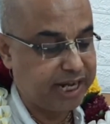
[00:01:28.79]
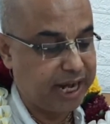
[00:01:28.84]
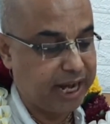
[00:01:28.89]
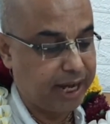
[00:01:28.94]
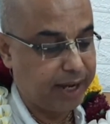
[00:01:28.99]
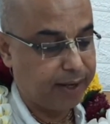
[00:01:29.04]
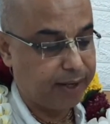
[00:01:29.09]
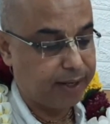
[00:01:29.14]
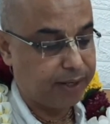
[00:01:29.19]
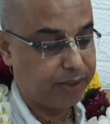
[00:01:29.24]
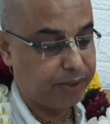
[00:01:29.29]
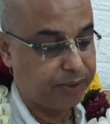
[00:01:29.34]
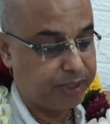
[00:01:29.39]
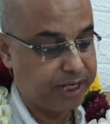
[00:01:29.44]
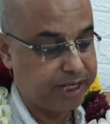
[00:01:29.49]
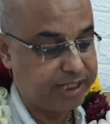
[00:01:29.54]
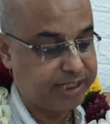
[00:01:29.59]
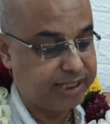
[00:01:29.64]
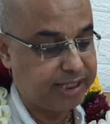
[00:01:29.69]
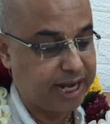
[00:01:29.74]
के
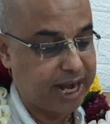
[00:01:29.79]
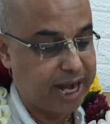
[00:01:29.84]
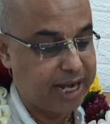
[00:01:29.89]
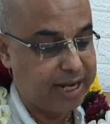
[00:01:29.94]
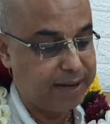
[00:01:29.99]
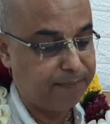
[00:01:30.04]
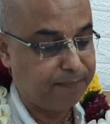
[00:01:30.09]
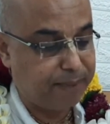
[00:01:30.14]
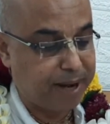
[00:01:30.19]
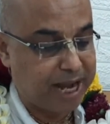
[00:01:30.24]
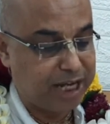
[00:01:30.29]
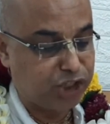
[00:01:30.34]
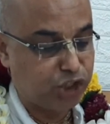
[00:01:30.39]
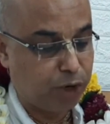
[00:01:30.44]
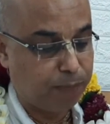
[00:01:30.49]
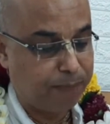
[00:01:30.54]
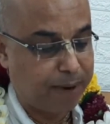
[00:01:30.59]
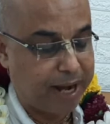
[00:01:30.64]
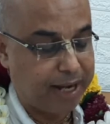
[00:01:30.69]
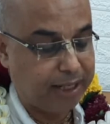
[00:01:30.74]
युधिष्ठिर आदि
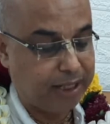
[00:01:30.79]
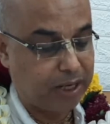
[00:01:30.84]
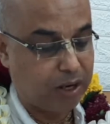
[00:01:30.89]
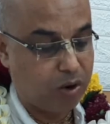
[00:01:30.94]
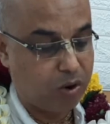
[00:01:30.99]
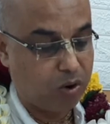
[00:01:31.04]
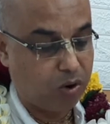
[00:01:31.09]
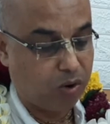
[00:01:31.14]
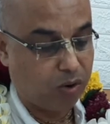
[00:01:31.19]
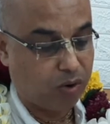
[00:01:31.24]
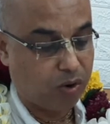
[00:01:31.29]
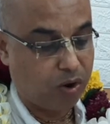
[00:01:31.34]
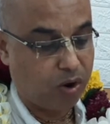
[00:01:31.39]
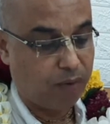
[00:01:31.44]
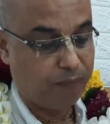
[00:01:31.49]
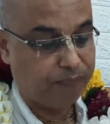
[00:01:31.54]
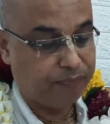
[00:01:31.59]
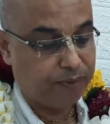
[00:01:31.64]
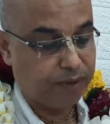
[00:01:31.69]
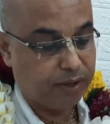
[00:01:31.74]
पांचों पांडवों को